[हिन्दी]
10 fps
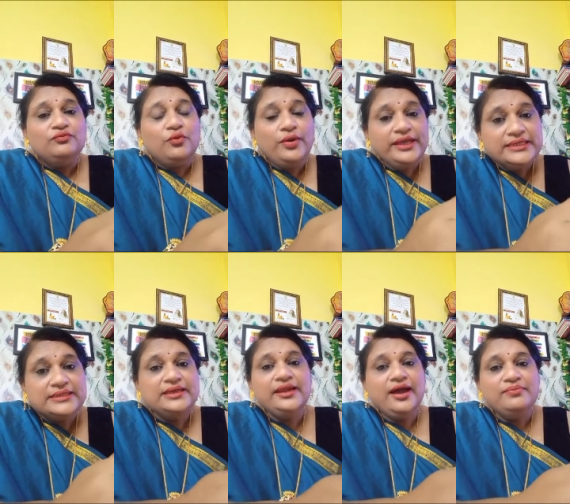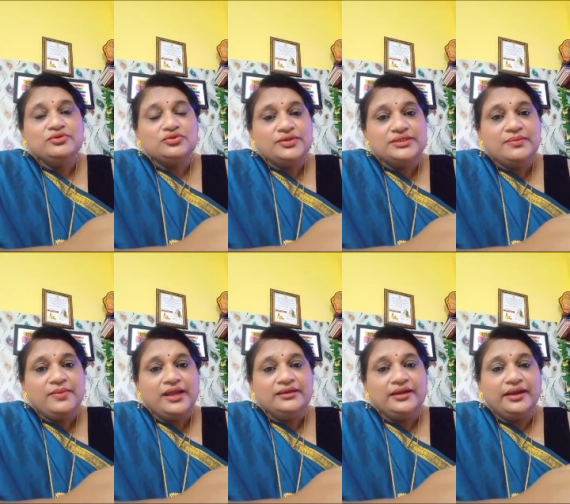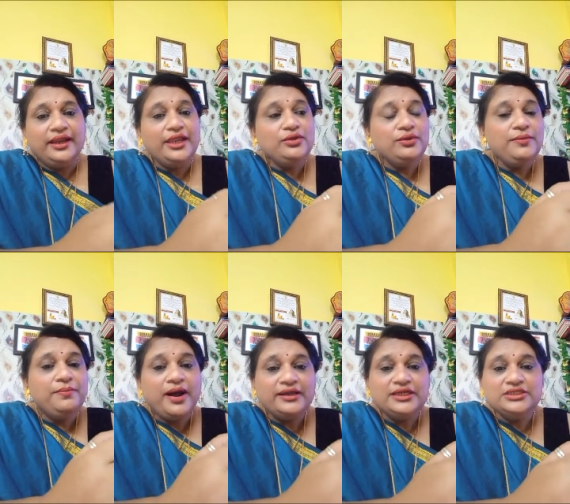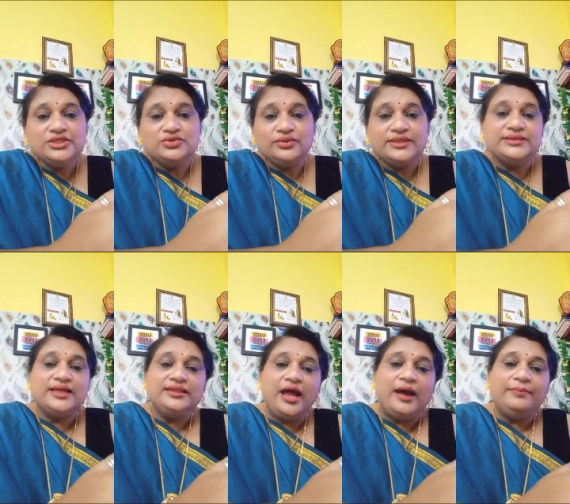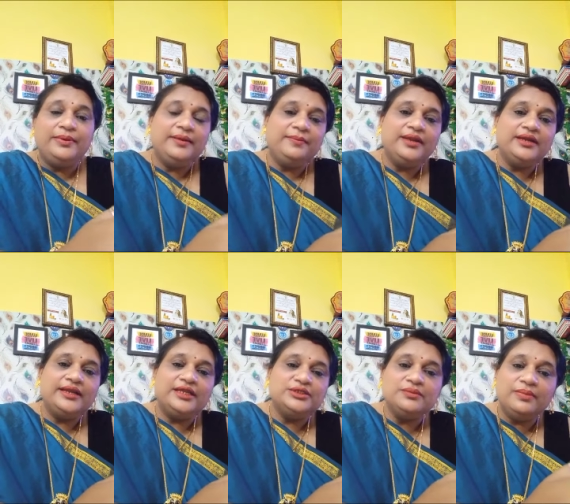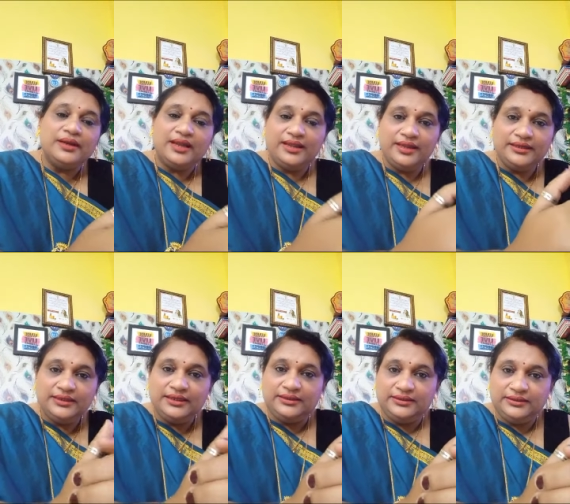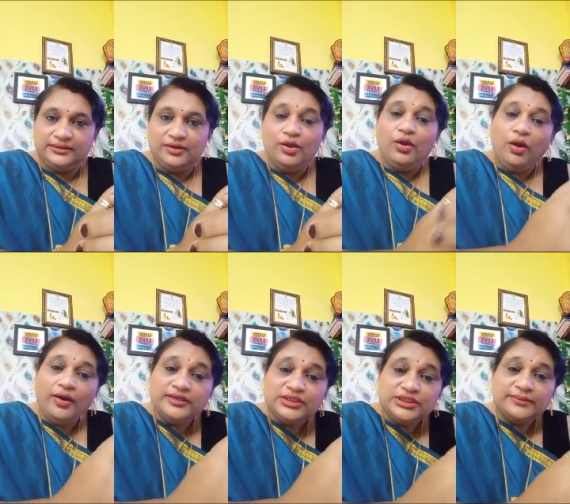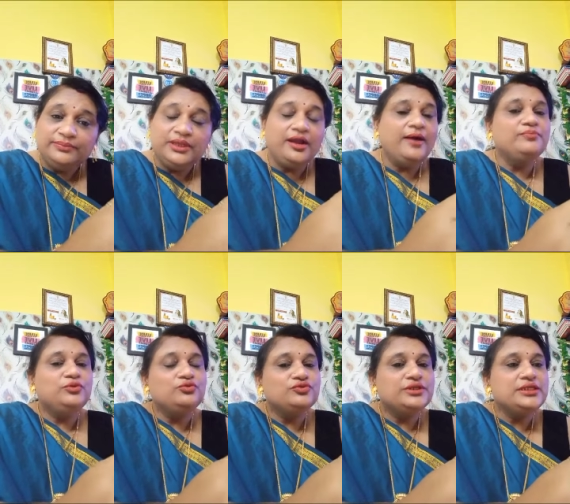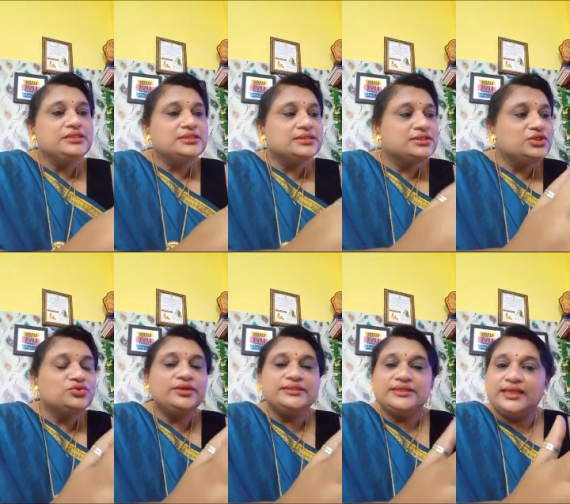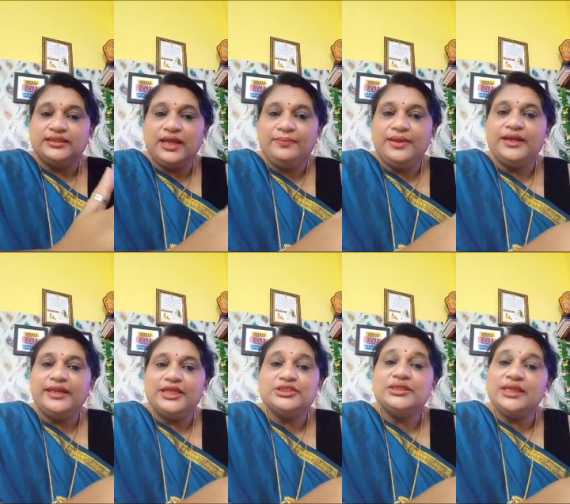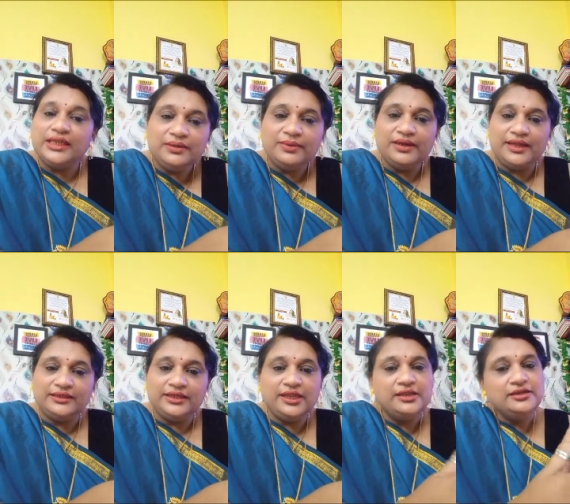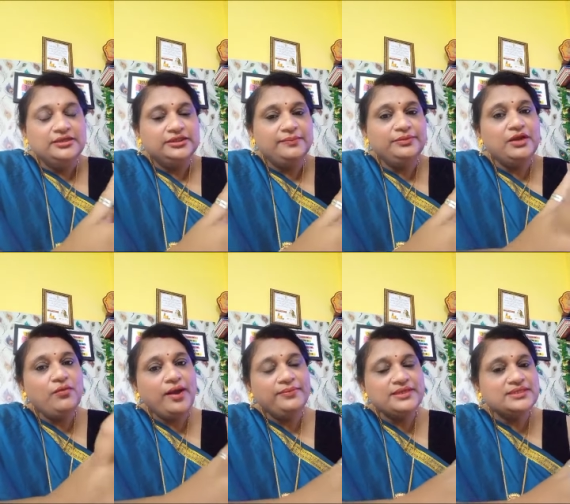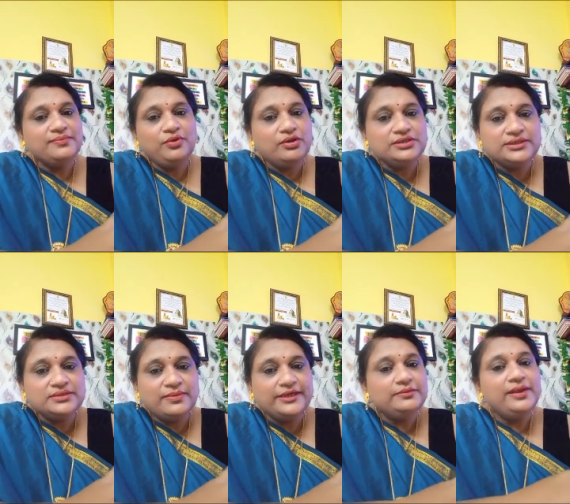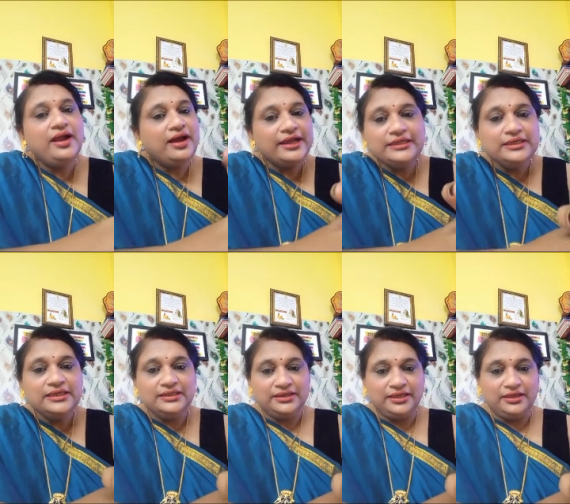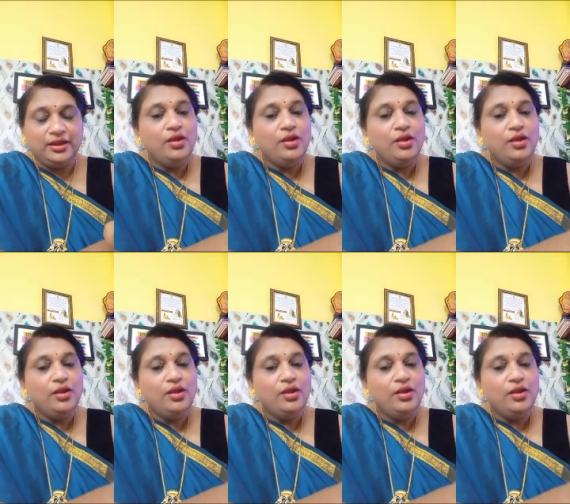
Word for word: वो इसलिए आप उसको इस्तेमाल कर रहे हैं क्योंकि बाकी चीज़ों के साथ आपने अपना कनेक्शन बनाया ही नहीं और जब तक आप दूसरी चीज़ों के साथ अपना कनेक्शन नहीं बनाएंगे तब तक वो आपकी सबकॉन्शियस माइंड में आएंगी ही नहीं